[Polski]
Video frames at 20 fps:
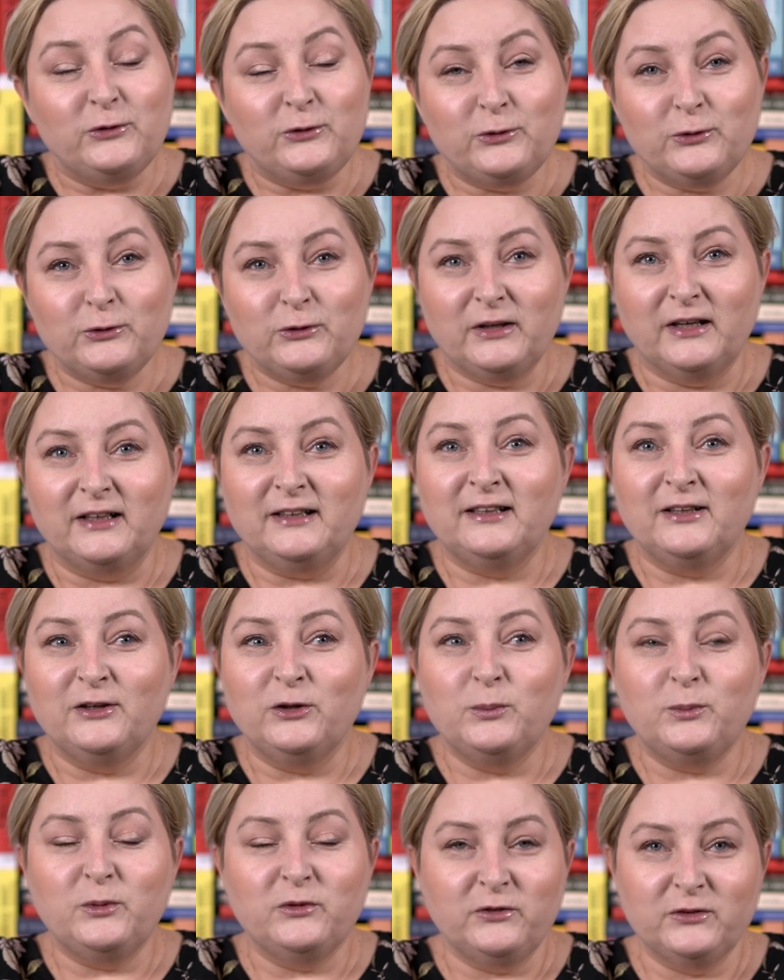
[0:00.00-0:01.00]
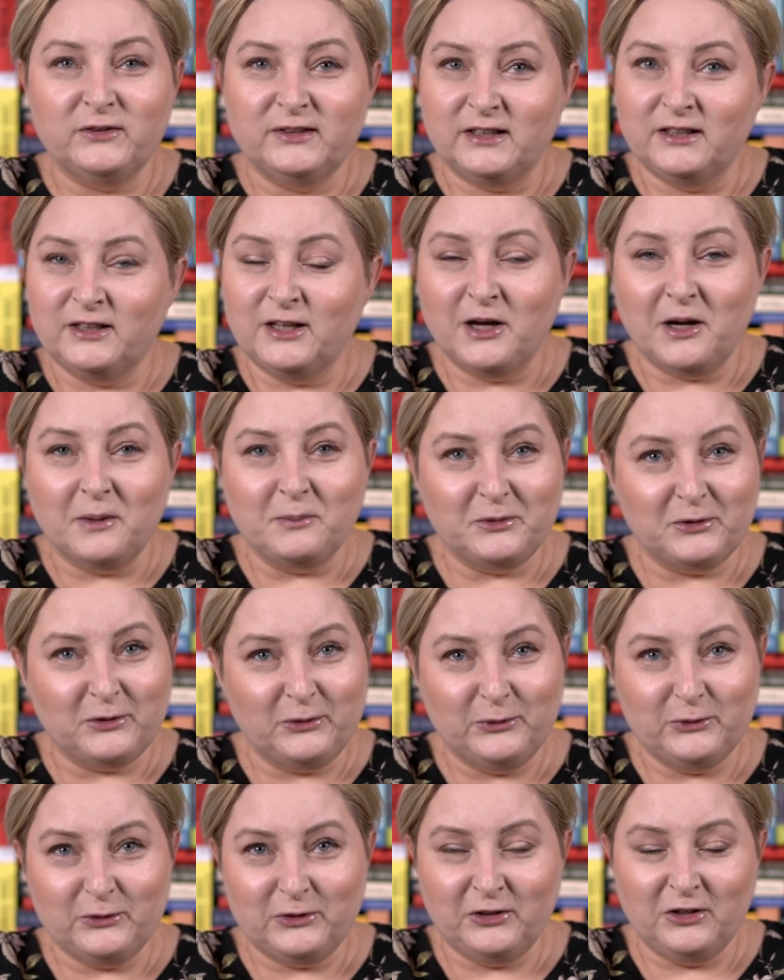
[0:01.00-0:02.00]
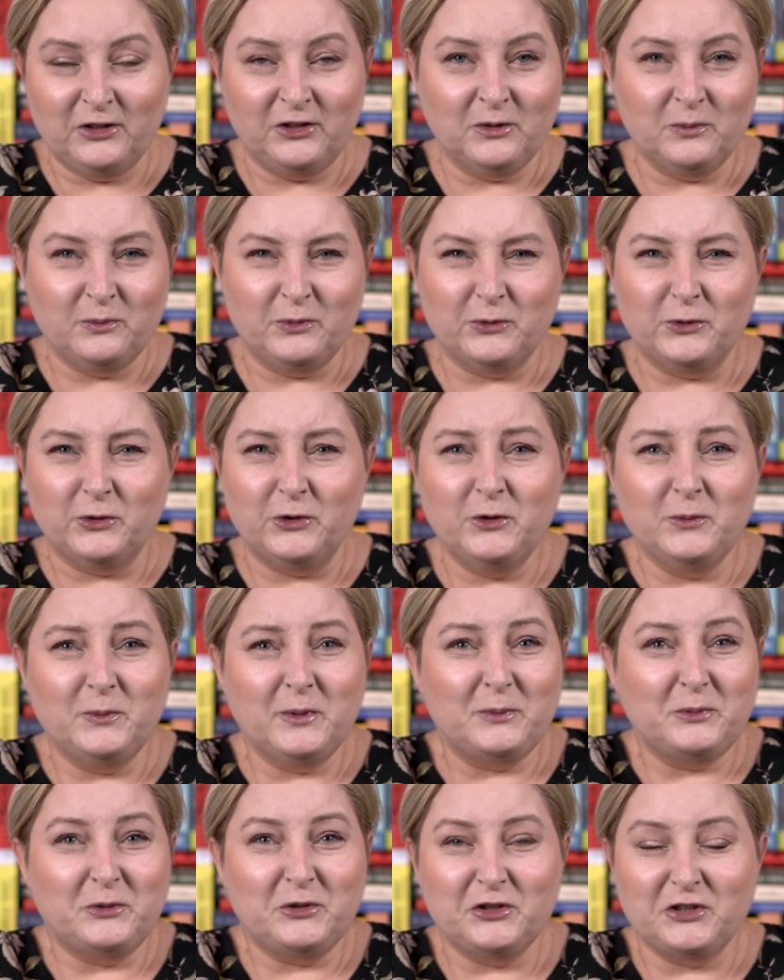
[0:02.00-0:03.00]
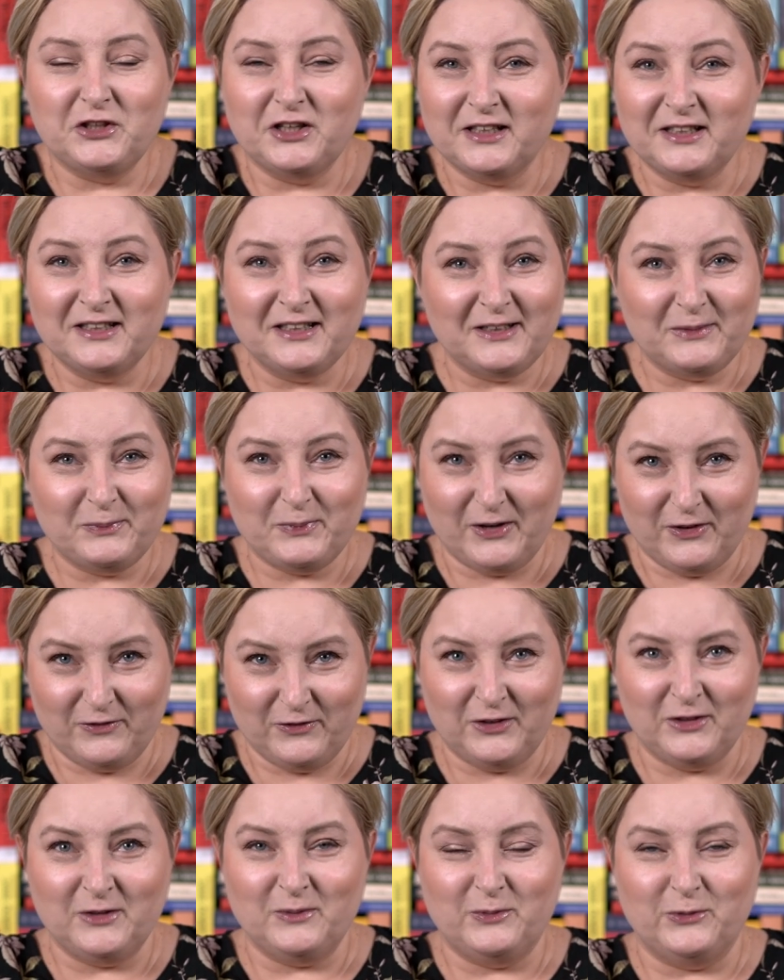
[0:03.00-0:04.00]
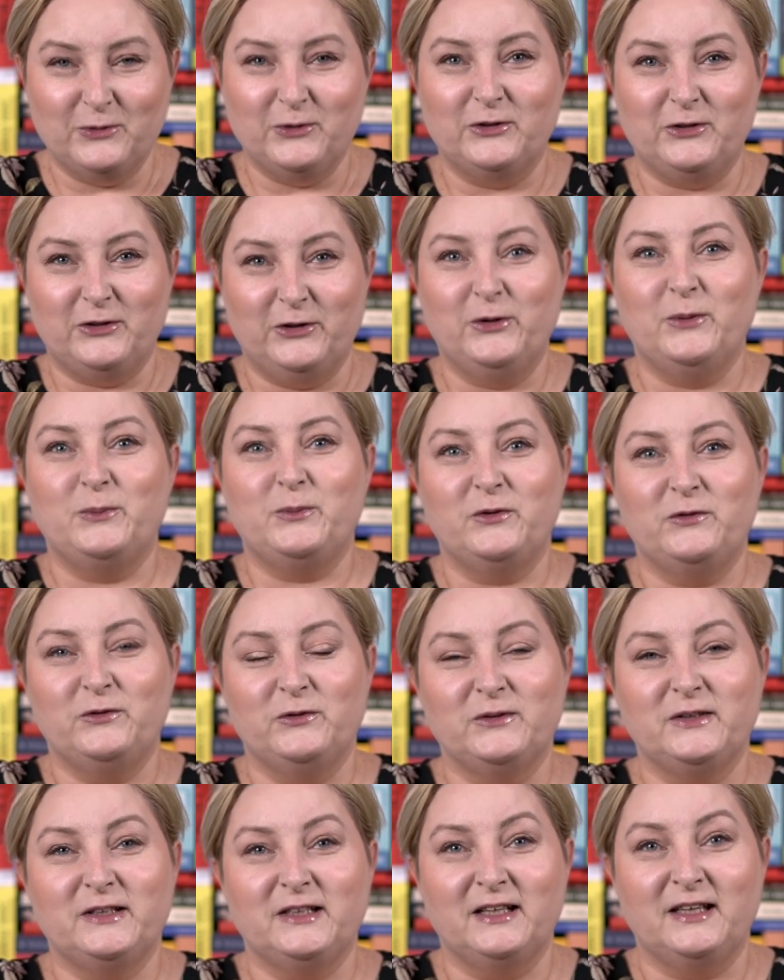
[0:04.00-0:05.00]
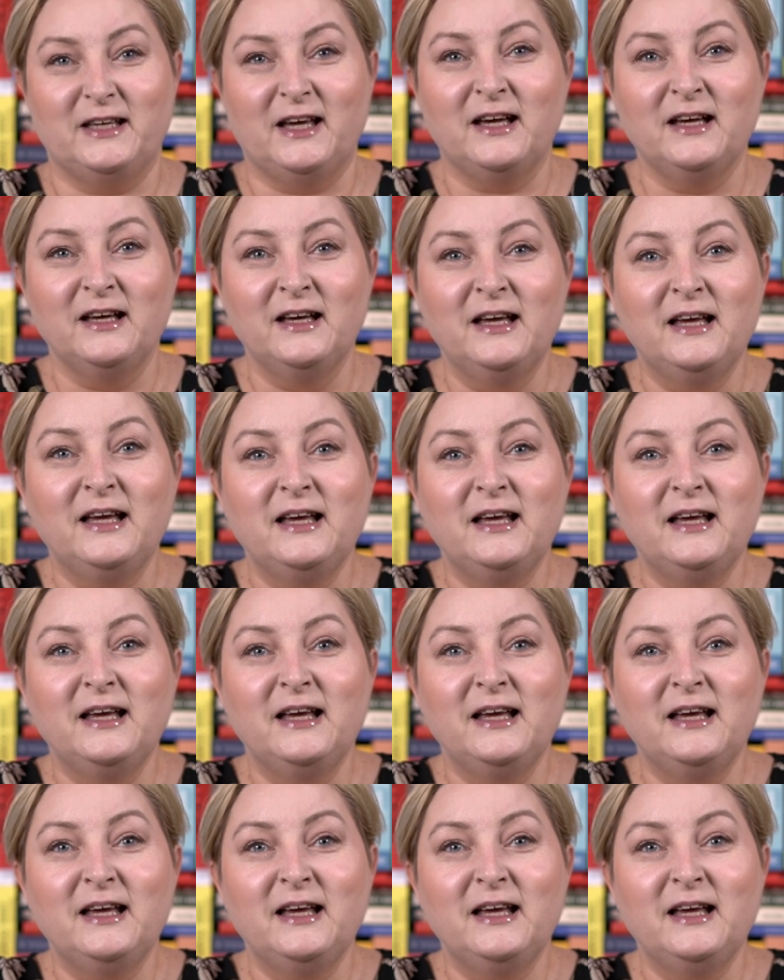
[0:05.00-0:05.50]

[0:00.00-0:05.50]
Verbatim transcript: Tutaj tego powiązania absolutnie nie było, chyba przy żadnej sprawie nie było tego powiązania.